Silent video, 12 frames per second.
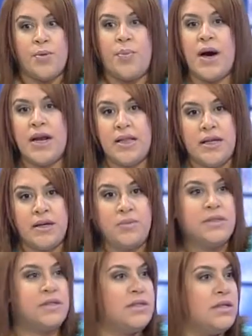
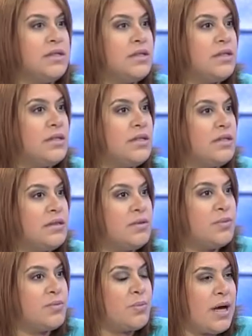Paralarımızı,
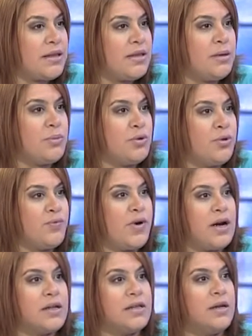e, maddi bütün
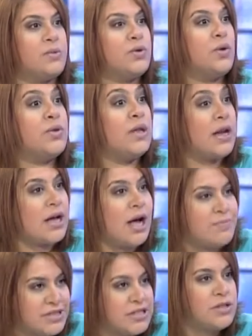varlıklarımızı onlara
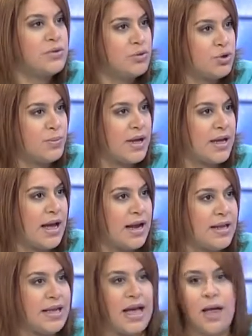kaptırır duruma
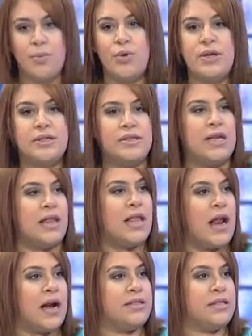geldik. Yani bu
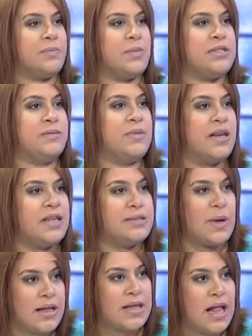insanlar artık bizimle
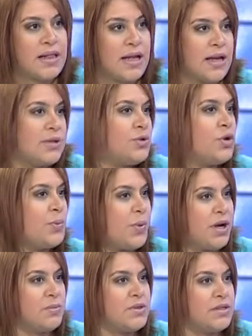resmen dalga geçiyor,
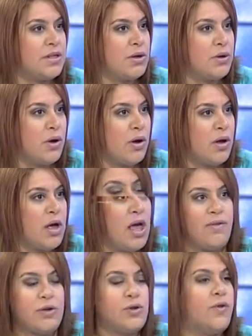paramızı yiyor
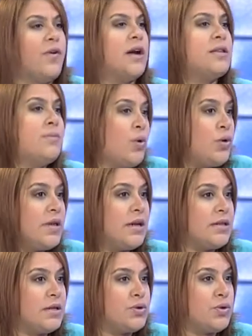ve çok farklı
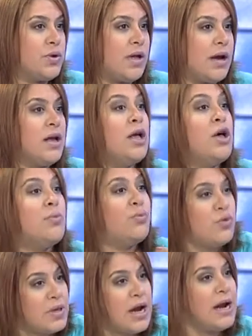boyutlara taşıyorlar.
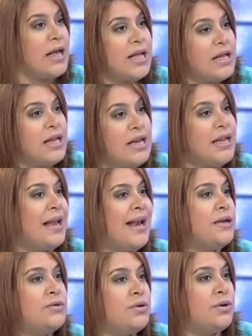Bunlarla ilgili
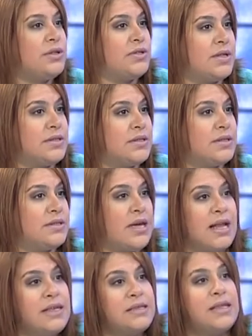neler söyleyeceksiniz?
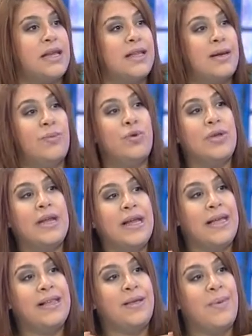Yani insanların bunlara
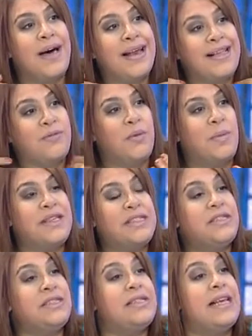itibar etmemesi
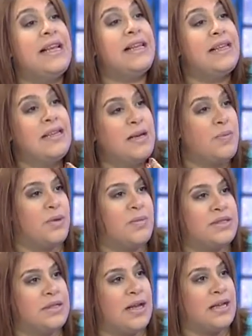için nelerin
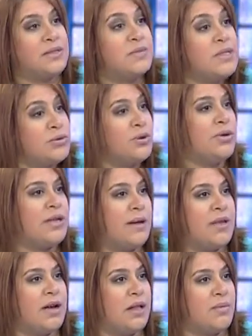yapılması lazım? Nasıl
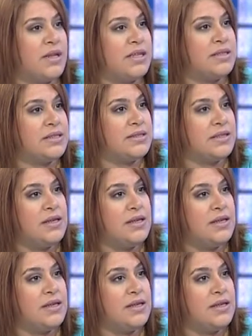önlemler almalıyız?